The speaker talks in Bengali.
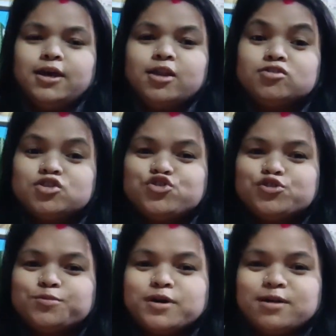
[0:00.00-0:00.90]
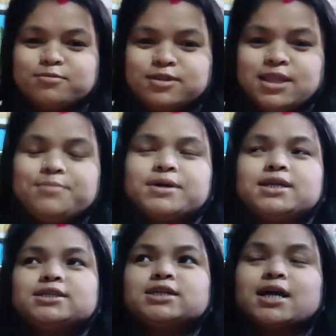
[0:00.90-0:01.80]
এটা হচ্ছে ঝুমকার মধ্যে
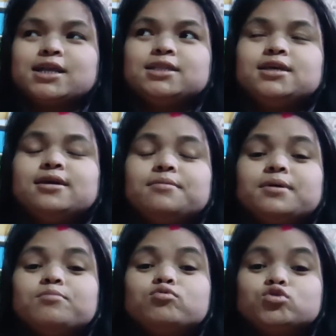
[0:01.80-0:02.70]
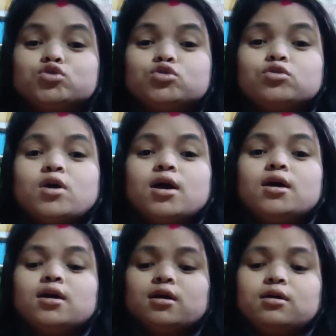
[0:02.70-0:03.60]
মানে শাড়ি দিয়ে বা পুজো
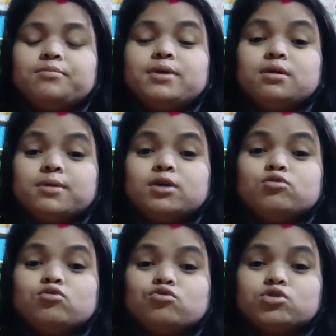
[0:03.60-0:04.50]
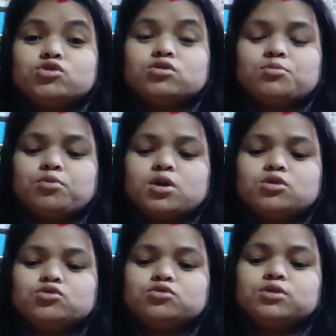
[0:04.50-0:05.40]
বিয়ে বাড়ি কোনো ওকেশনে
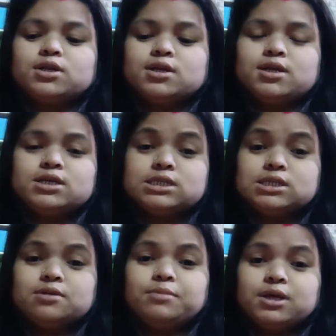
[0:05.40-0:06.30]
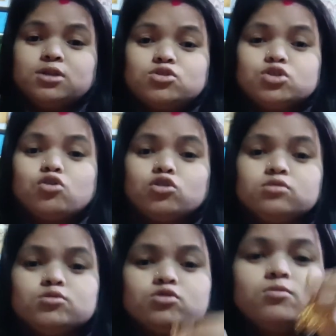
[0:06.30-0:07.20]
পরার জন্য এটা নিয়েছি আমি এটা হচ্ছে
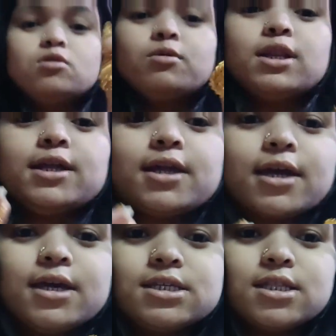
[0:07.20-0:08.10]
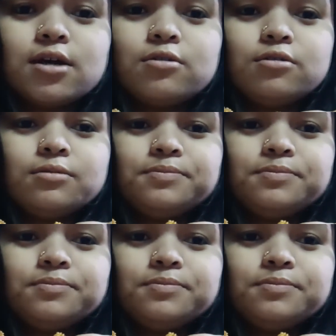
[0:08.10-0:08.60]
কদম ঝুমকো বলে এটাকে এই যে দেখো